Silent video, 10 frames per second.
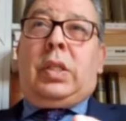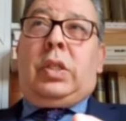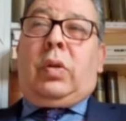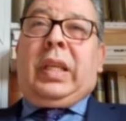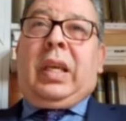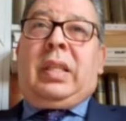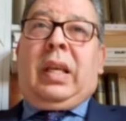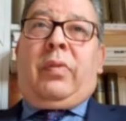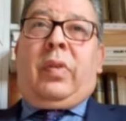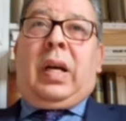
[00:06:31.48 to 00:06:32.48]
ils ont des
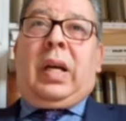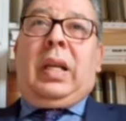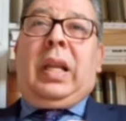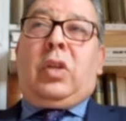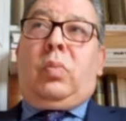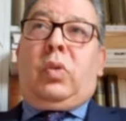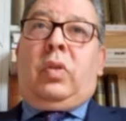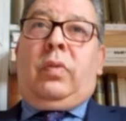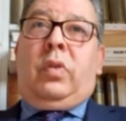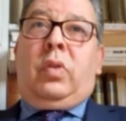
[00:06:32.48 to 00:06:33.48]
réservoirs largement
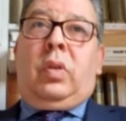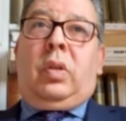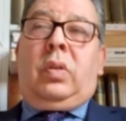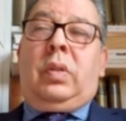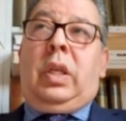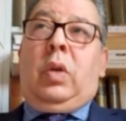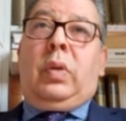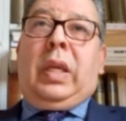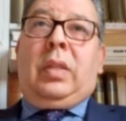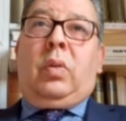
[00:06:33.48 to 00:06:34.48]
suffisants et
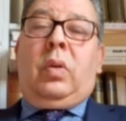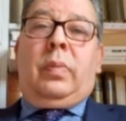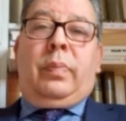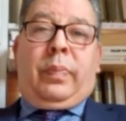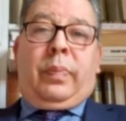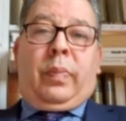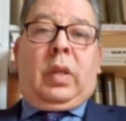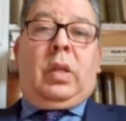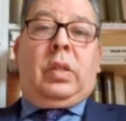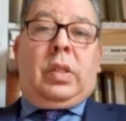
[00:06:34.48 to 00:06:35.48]
en cas de,
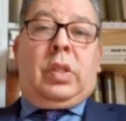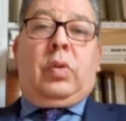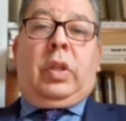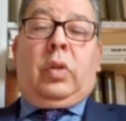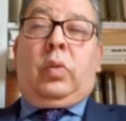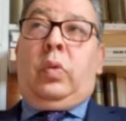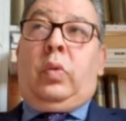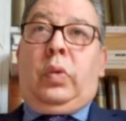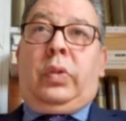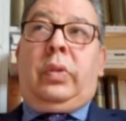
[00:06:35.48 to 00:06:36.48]
je veux dire, de
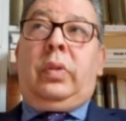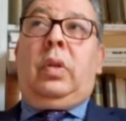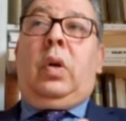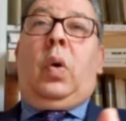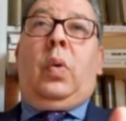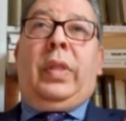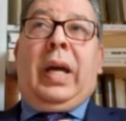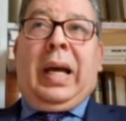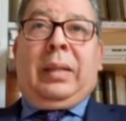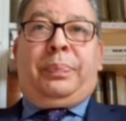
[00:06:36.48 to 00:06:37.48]
doute, on
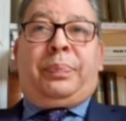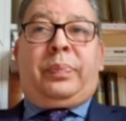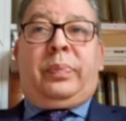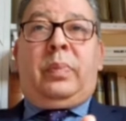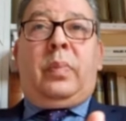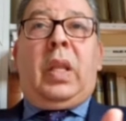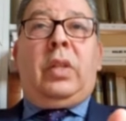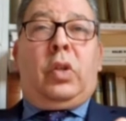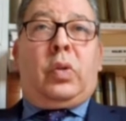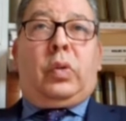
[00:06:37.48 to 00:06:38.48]
a
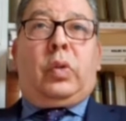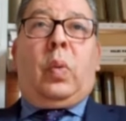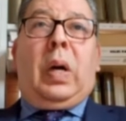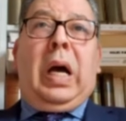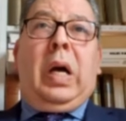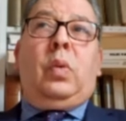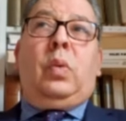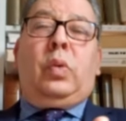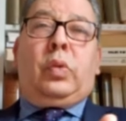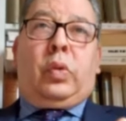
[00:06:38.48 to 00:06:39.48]
des endroits
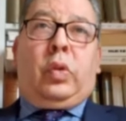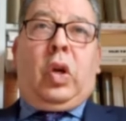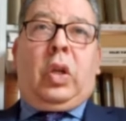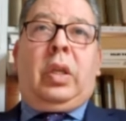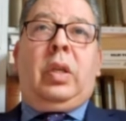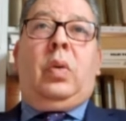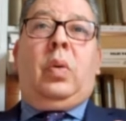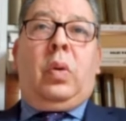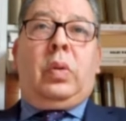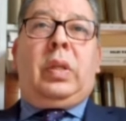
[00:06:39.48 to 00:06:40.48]
où on stocke
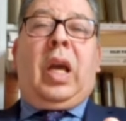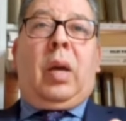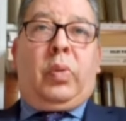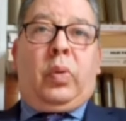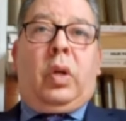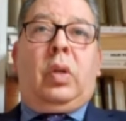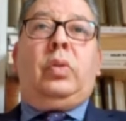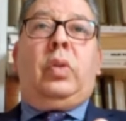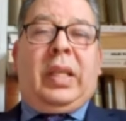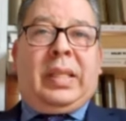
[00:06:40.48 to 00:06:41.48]
le
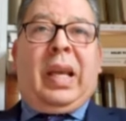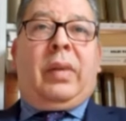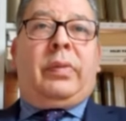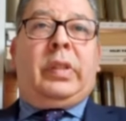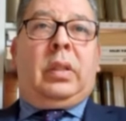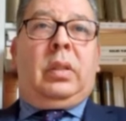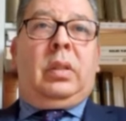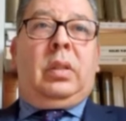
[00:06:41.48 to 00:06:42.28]
carburant de réserve.